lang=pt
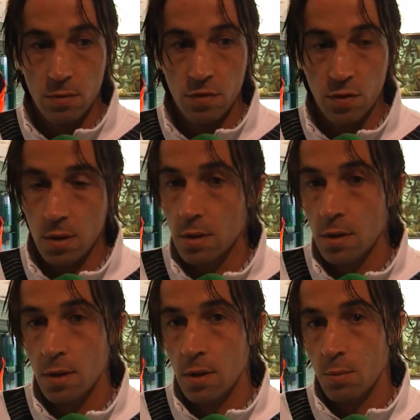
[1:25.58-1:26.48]
foi
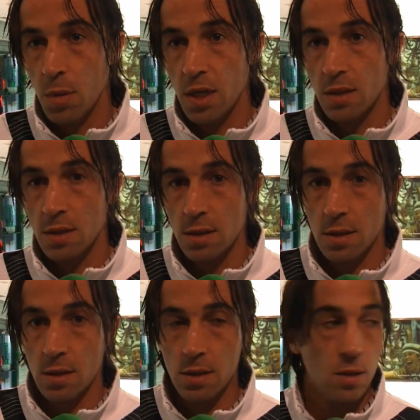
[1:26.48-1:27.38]
mais
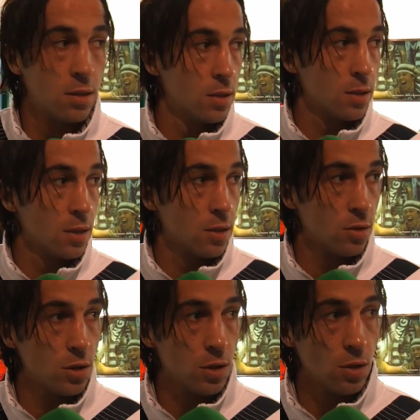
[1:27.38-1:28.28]
desatenção,
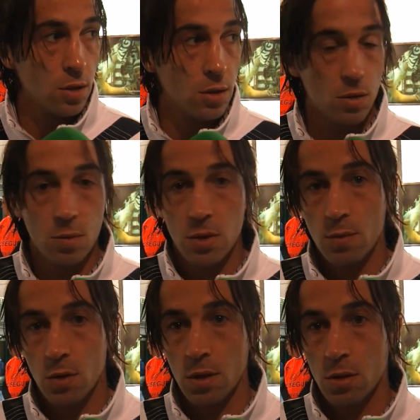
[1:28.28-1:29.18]
desatenções nossas,
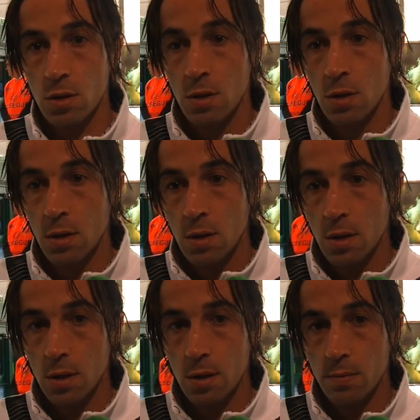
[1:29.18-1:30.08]
cometemos erros
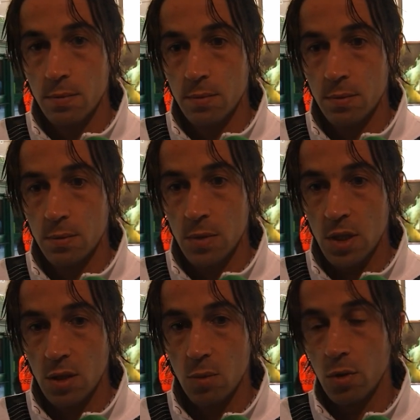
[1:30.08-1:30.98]
um,
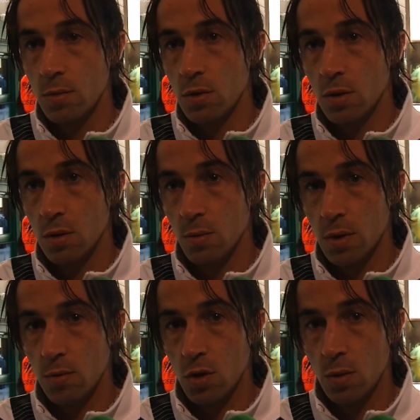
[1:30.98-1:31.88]
ah, que não podemos, não
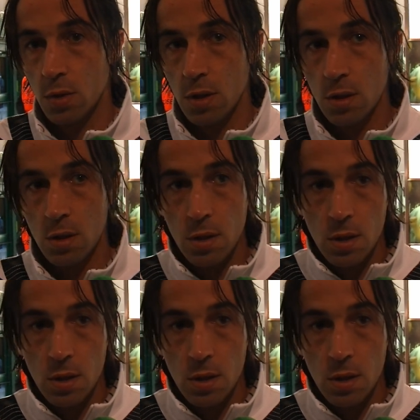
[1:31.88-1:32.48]
podemos cometer,